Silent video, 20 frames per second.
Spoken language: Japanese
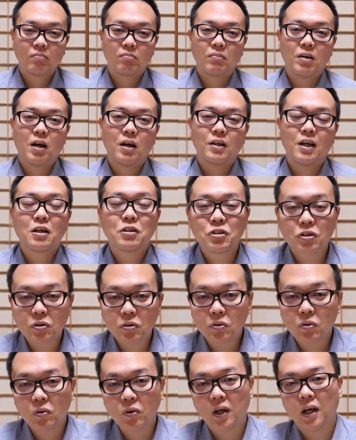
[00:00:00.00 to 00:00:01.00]
まあ、役
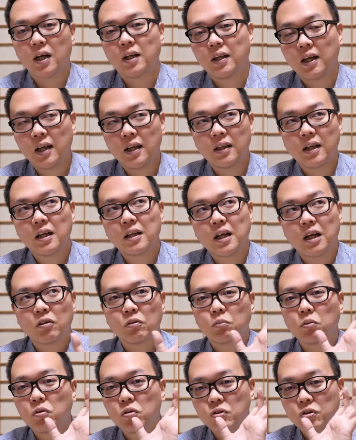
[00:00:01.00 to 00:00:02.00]
所とかね何かの
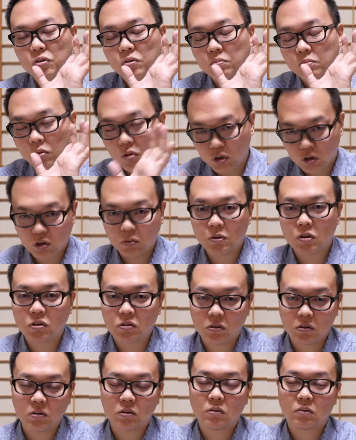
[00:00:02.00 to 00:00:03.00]
申し込み
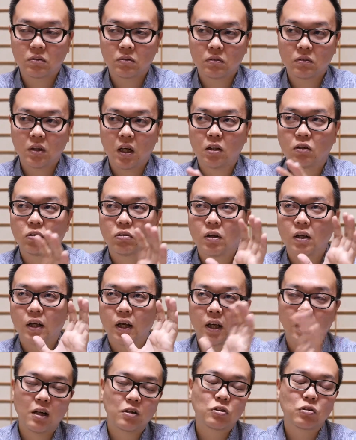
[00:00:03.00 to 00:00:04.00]
書あとは
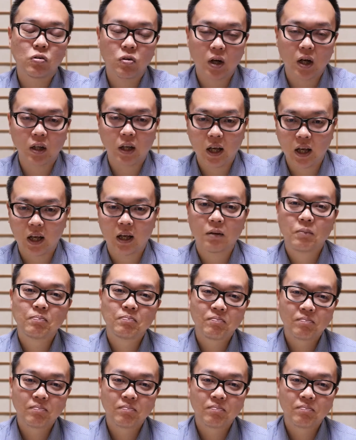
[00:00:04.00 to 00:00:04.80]
契約書とかで